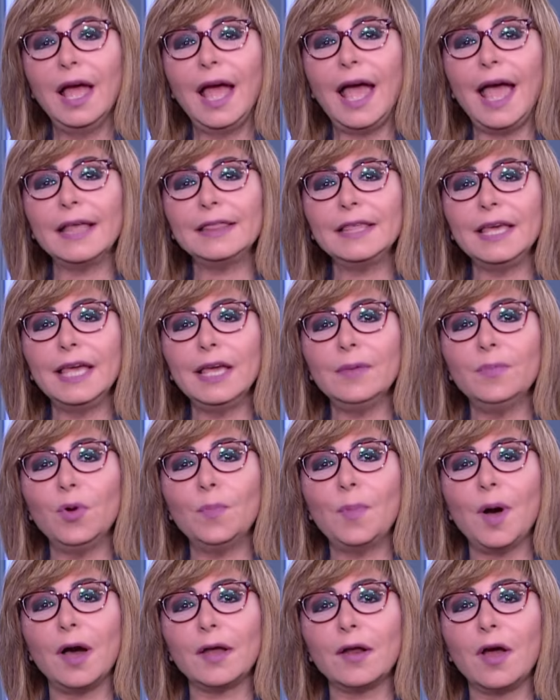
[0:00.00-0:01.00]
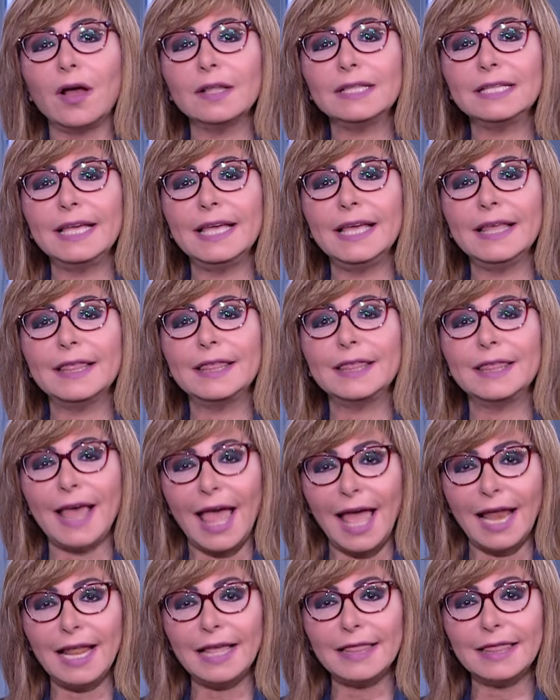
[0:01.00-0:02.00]
هذه مباراته
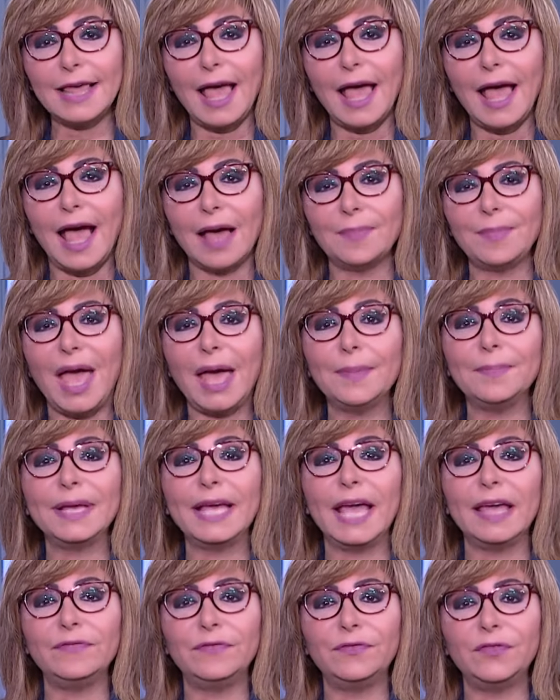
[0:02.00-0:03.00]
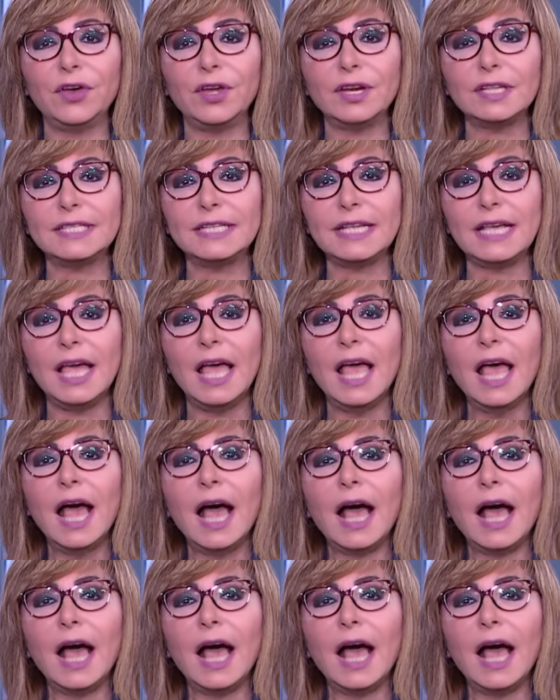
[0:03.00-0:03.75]
الثالثه امام كيب فيردي